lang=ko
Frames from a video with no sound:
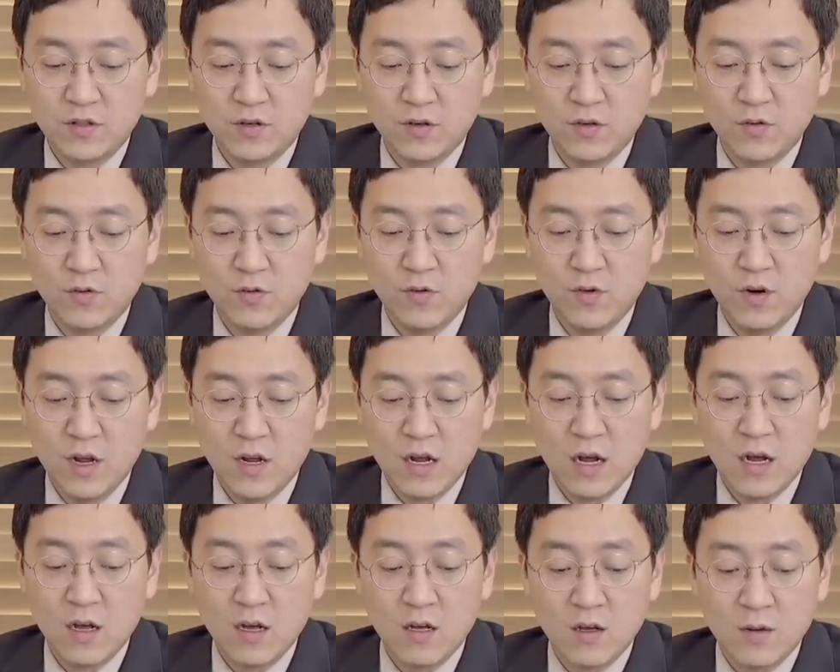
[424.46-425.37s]
늘었고,
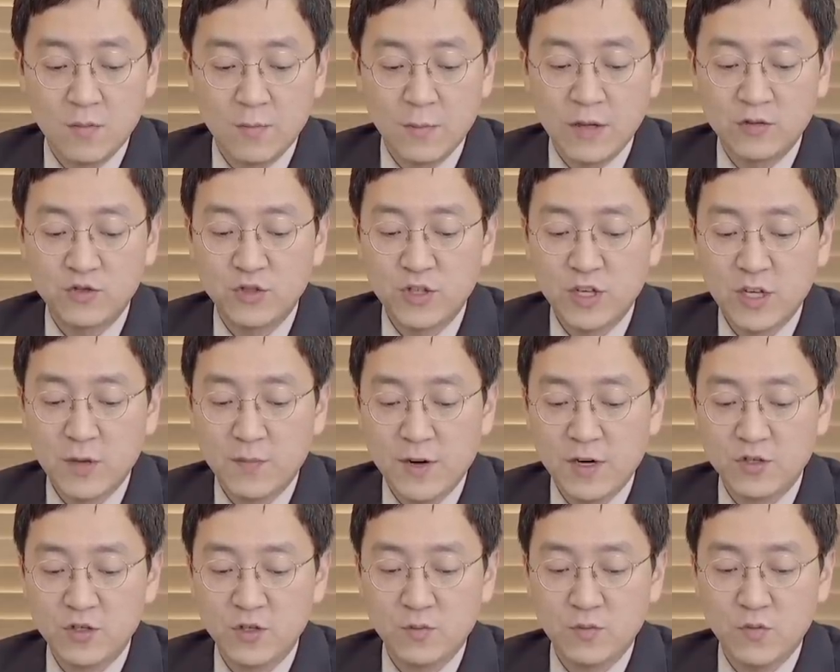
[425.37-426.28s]
아 매출액이
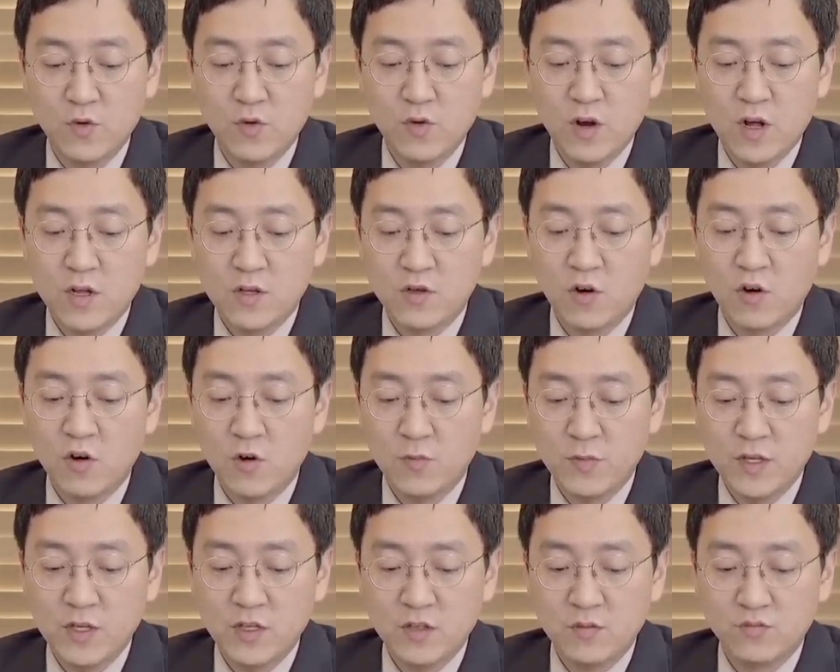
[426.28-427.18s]
8.5,
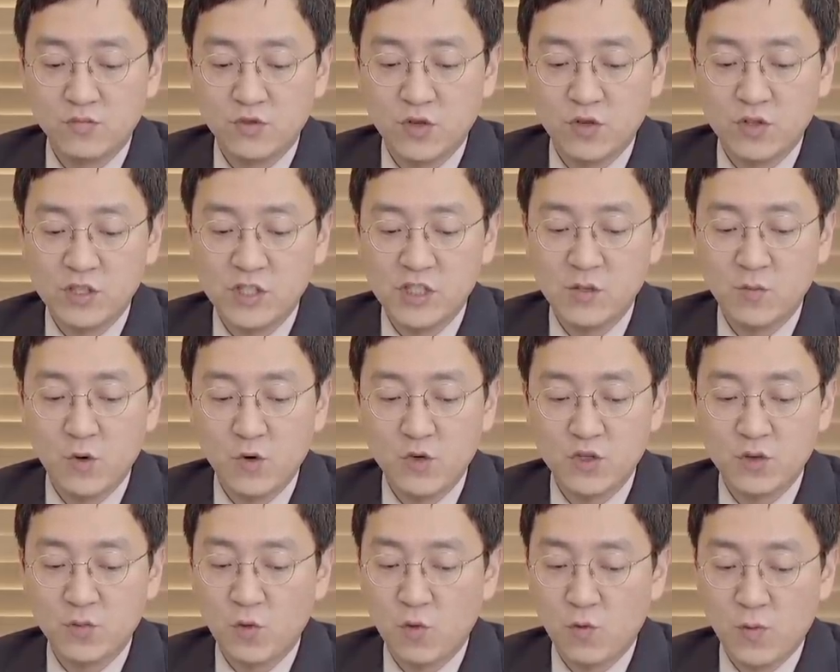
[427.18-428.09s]
영업이익은 무려
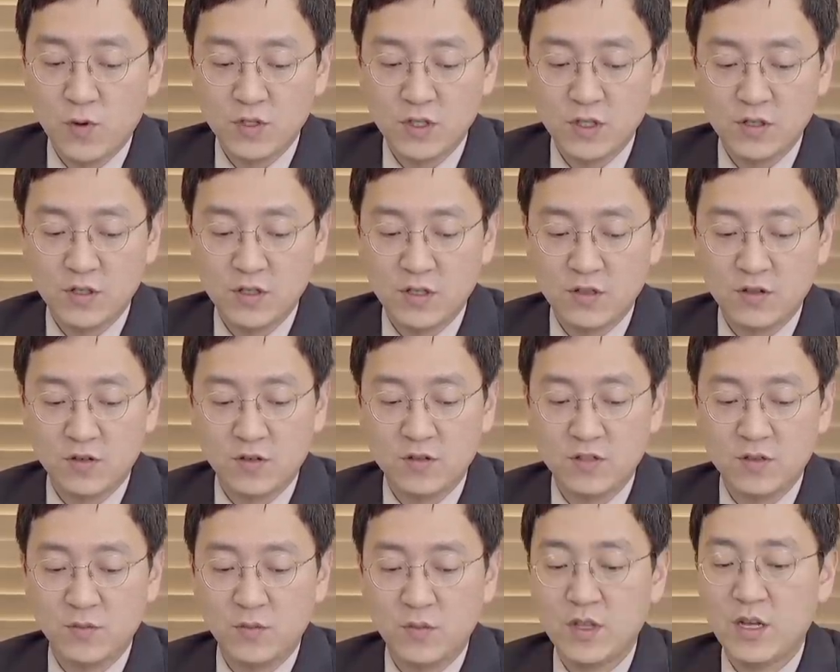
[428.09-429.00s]
25.5%가
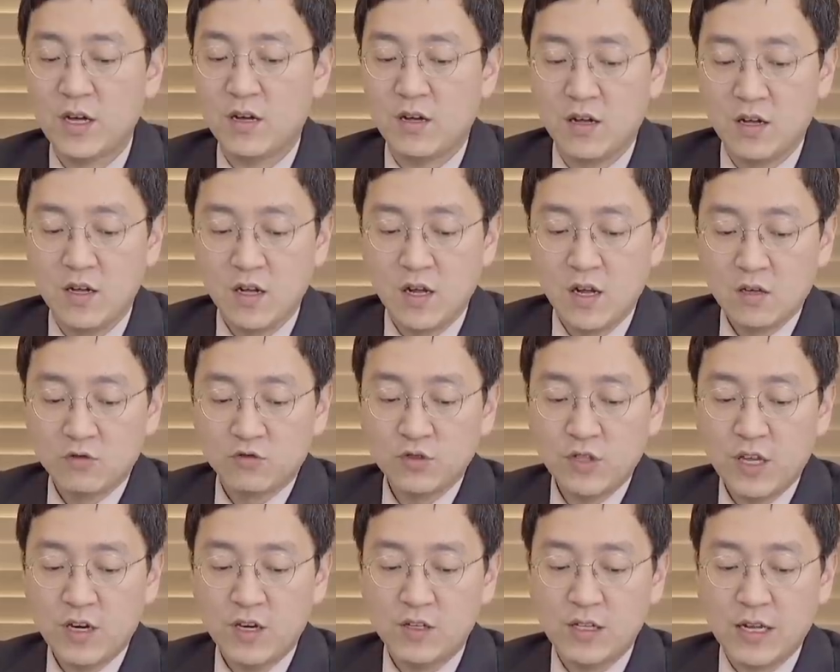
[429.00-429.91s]
늘었습니다. 아.
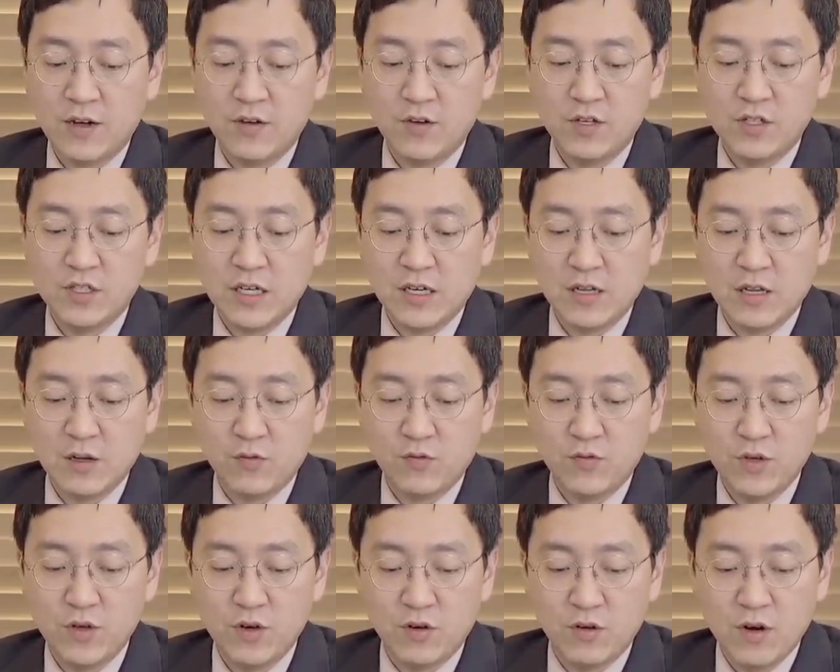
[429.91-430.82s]
국내는 당연히 잘
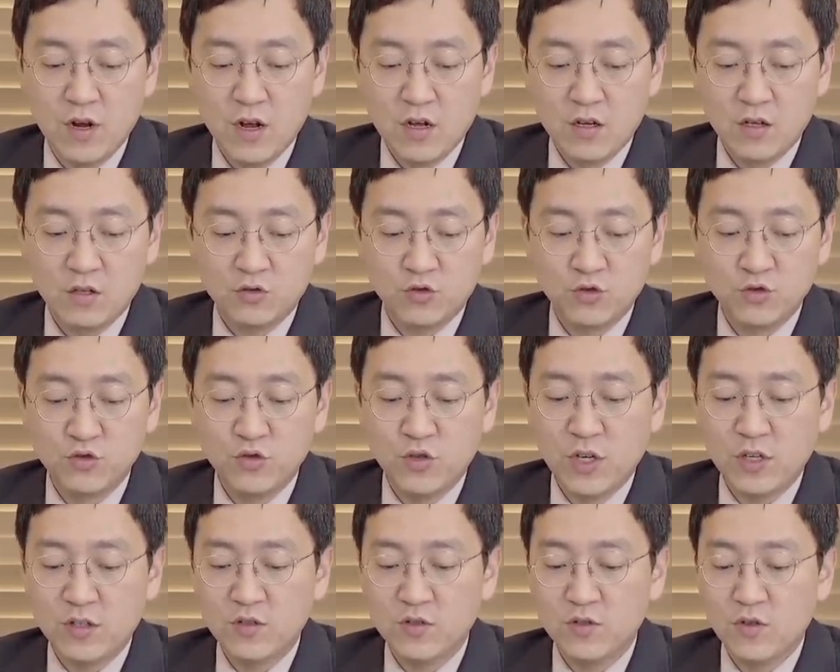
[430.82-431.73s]
됐고요. 네. 그 중국
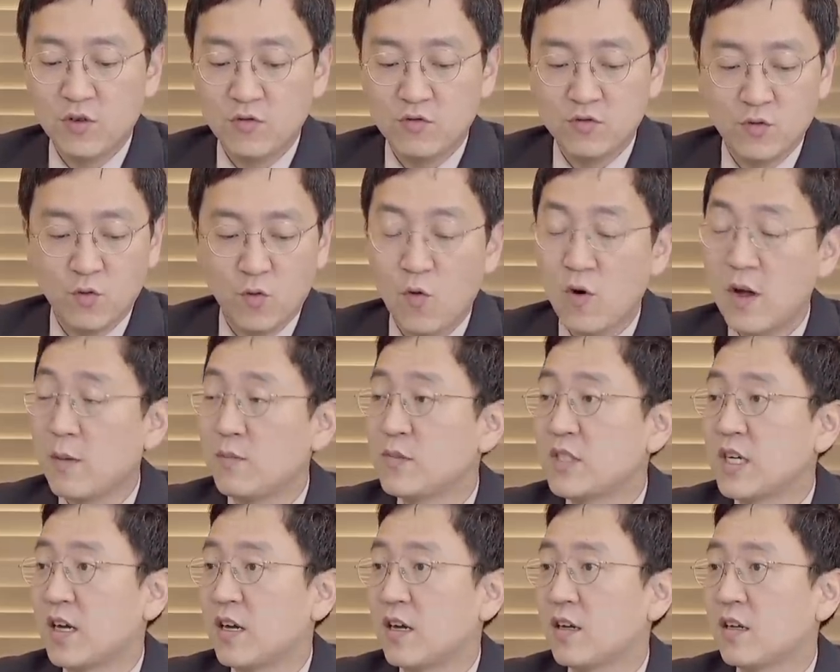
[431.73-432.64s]
같은 경우는
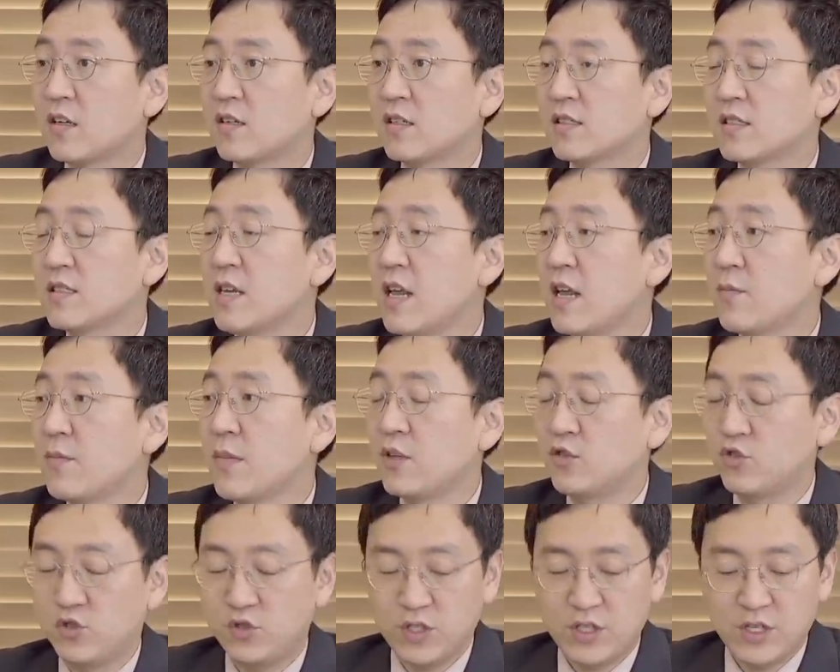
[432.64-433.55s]
오감자 그 스낵
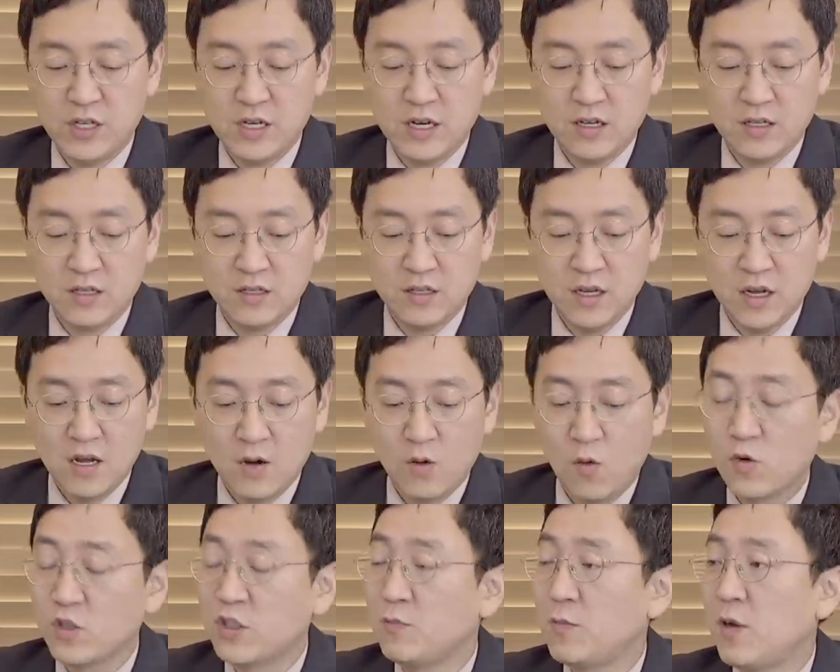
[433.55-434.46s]
매출이 한
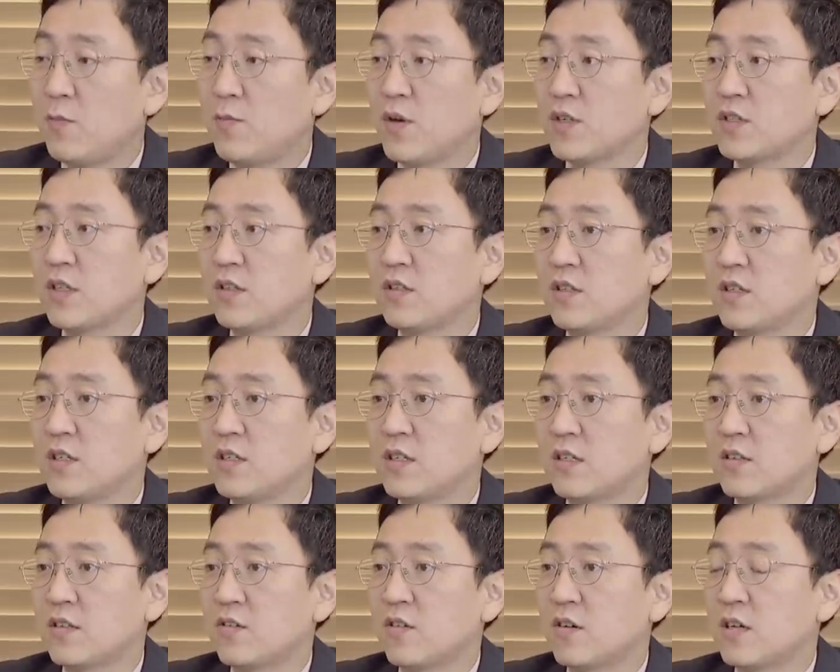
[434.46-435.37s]
51%
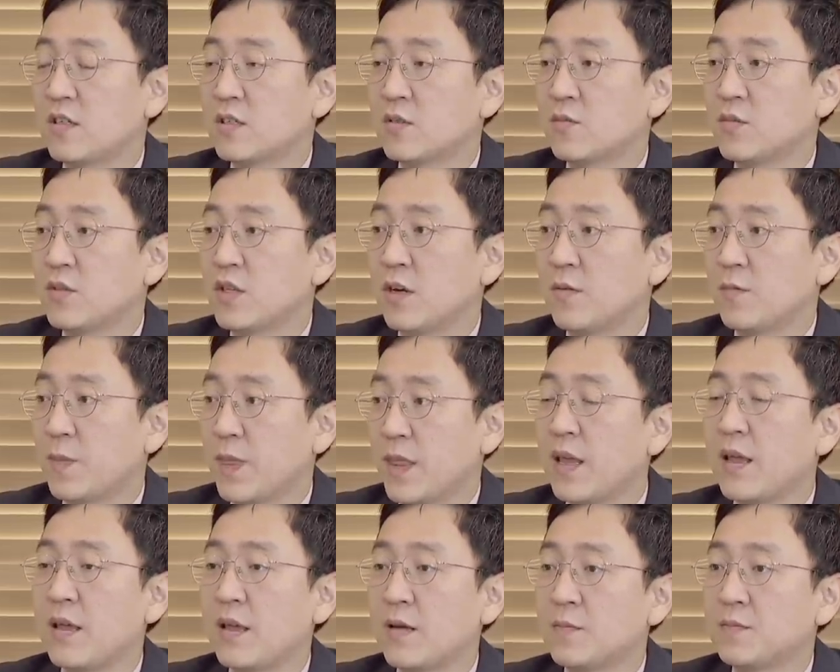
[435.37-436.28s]
이상 늘어났습니다. 오감자,
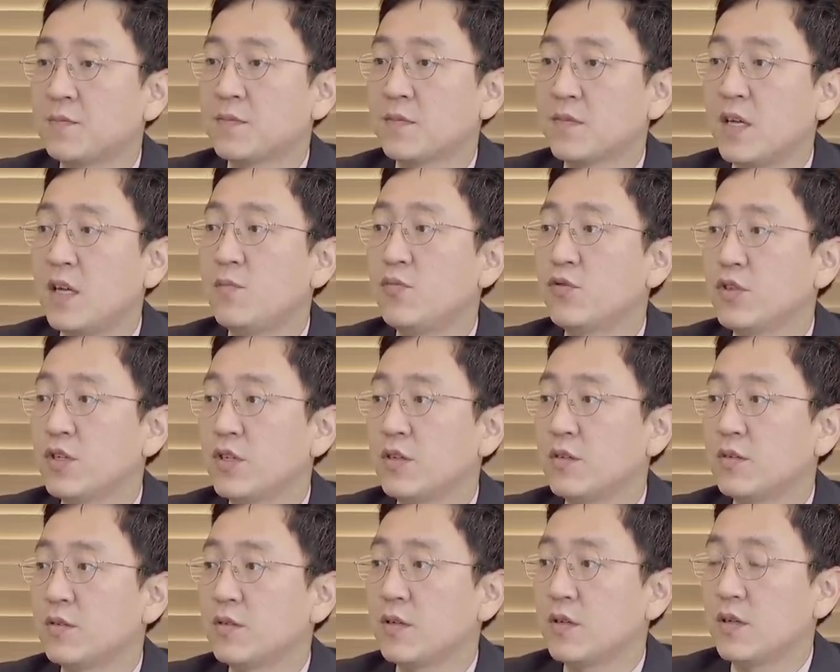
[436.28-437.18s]
예. 아, 오감자잘
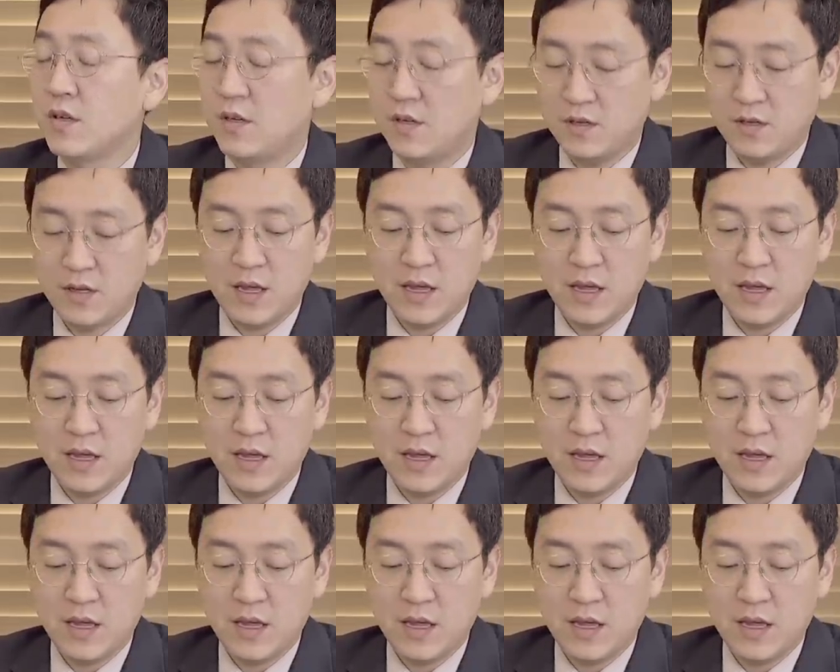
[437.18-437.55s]
팔려요 또?